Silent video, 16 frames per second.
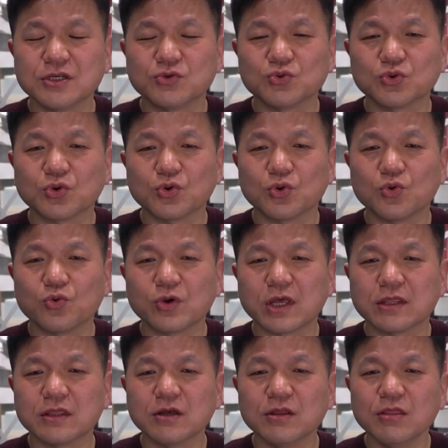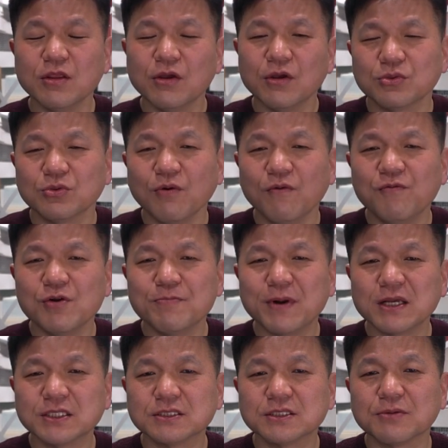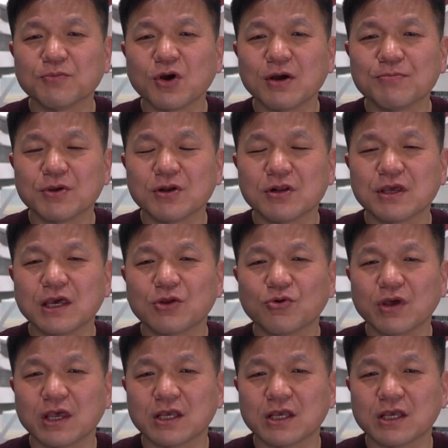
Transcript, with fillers: 기준으로 요구했던 토플 파시점과 별개로